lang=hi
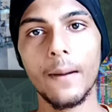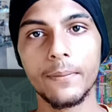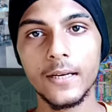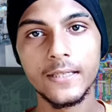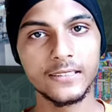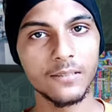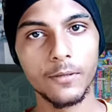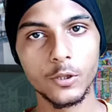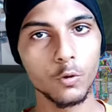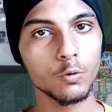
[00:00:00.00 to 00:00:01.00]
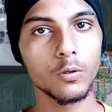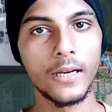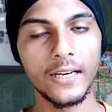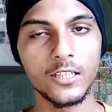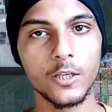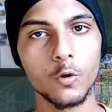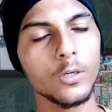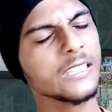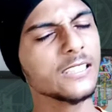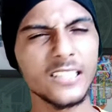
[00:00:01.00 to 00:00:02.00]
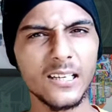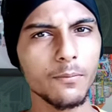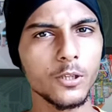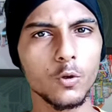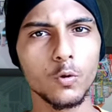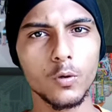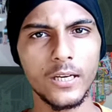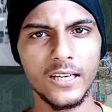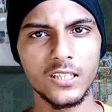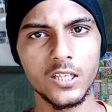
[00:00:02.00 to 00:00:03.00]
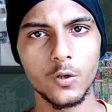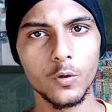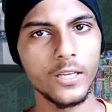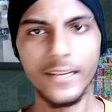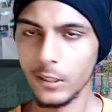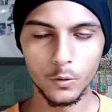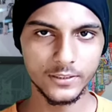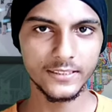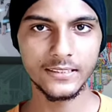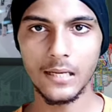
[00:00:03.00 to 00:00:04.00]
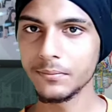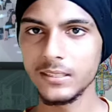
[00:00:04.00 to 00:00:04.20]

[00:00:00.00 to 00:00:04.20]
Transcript: अपने नीचे बंदों को कनेक्ट करोगे जितने बंदों को कनेक्ट करोगे उस हिसाब